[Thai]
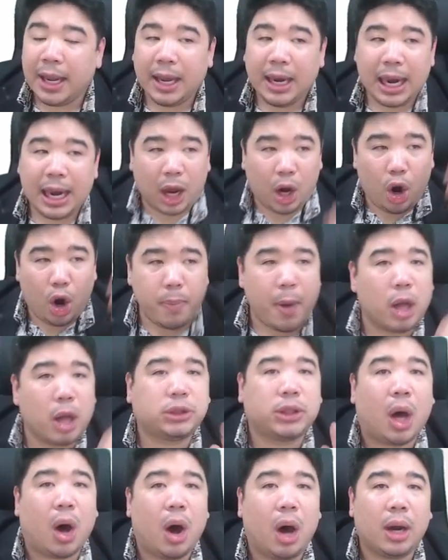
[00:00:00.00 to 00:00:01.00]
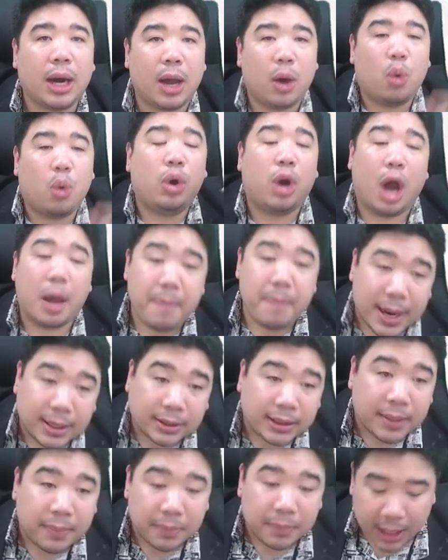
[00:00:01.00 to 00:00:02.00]
แล้วก็ลบออกสอง แล้วคูณร้อยแปด
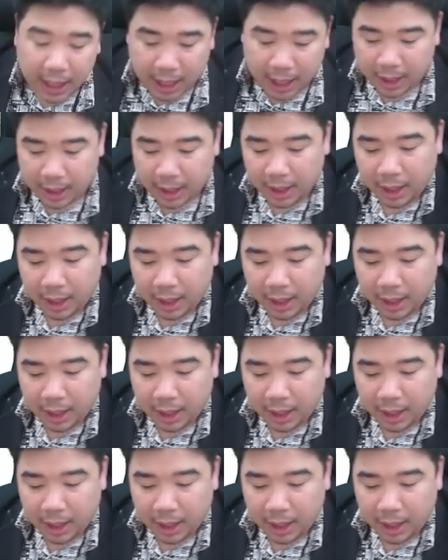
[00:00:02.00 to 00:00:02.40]
สิบนะ